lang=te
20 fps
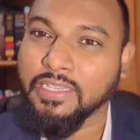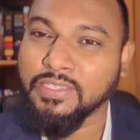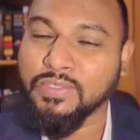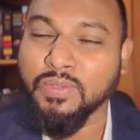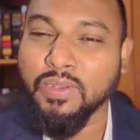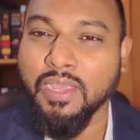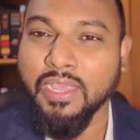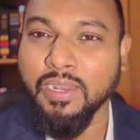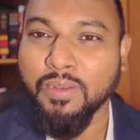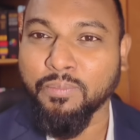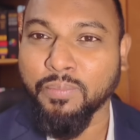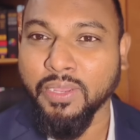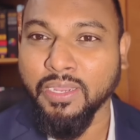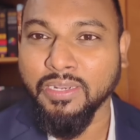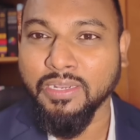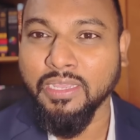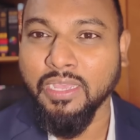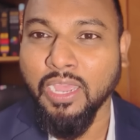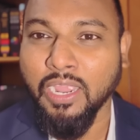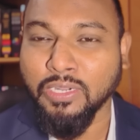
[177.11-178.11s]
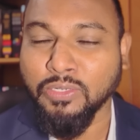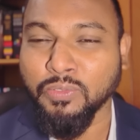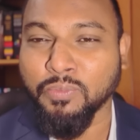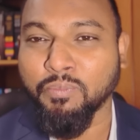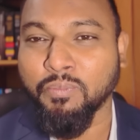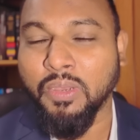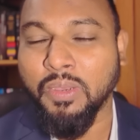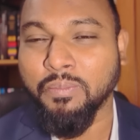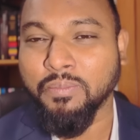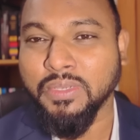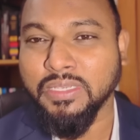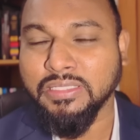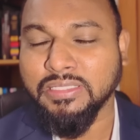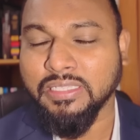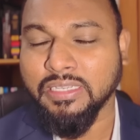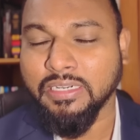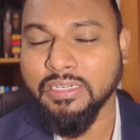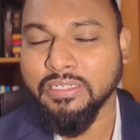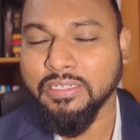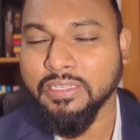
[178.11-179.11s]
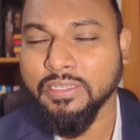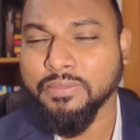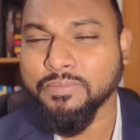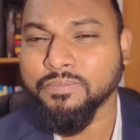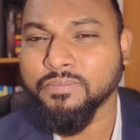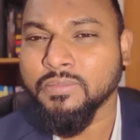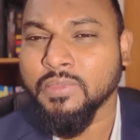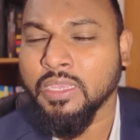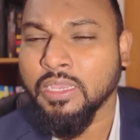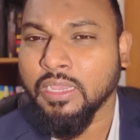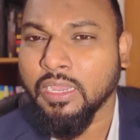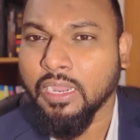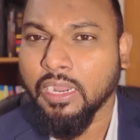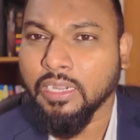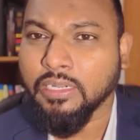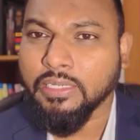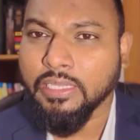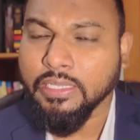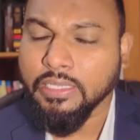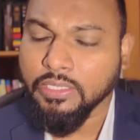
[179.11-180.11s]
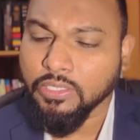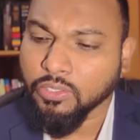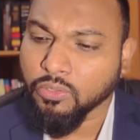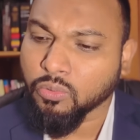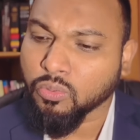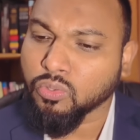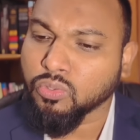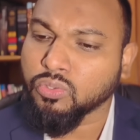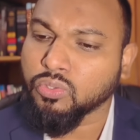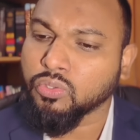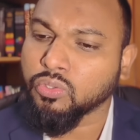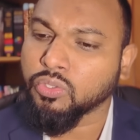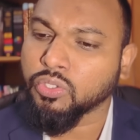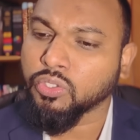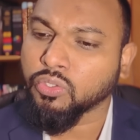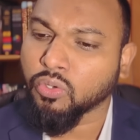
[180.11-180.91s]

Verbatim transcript: ఇజ్రాయెల్ పైన ఆటం బాంబు వేస్తారంట అంటే ఈరోజు ఈ